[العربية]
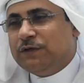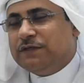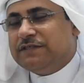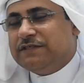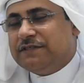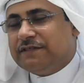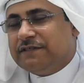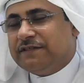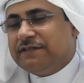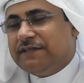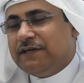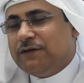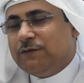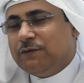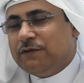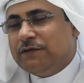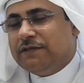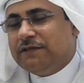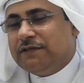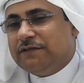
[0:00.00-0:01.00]
وزير
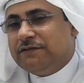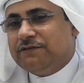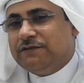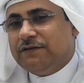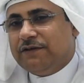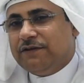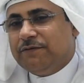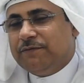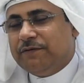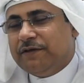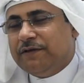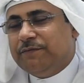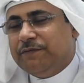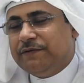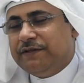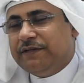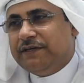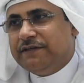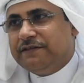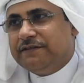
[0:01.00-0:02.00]
الدولة الأستاذ
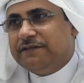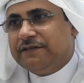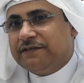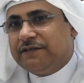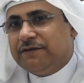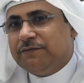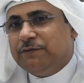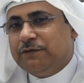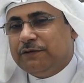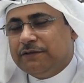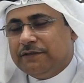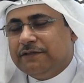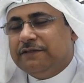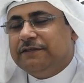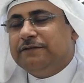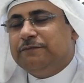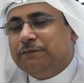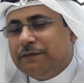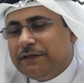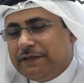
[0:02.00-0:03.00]
محمد حسن كمال
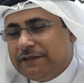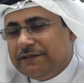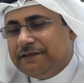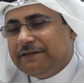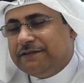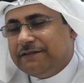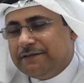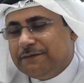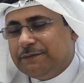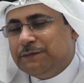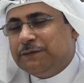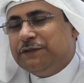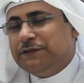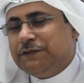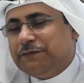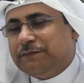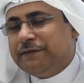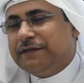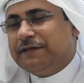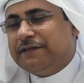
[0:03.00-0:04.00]
الدين بعدين
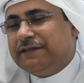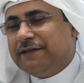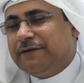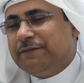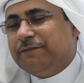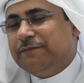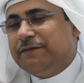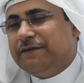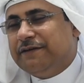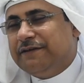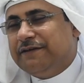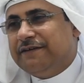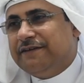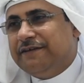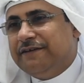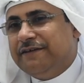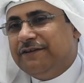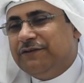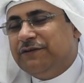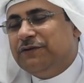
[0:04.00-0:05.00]
مدير مكتب آه،
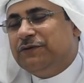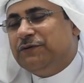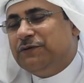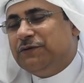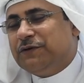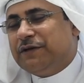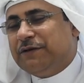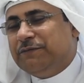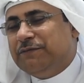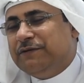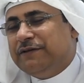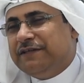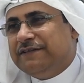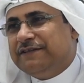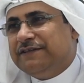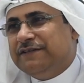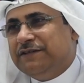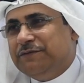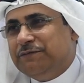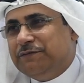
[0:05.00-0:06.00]
الدكتور عبد
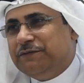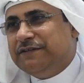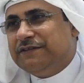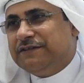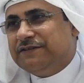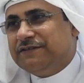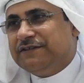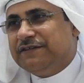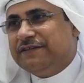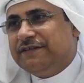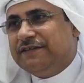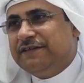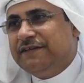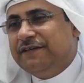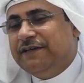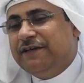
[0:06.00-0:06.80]
الحسين ميرزا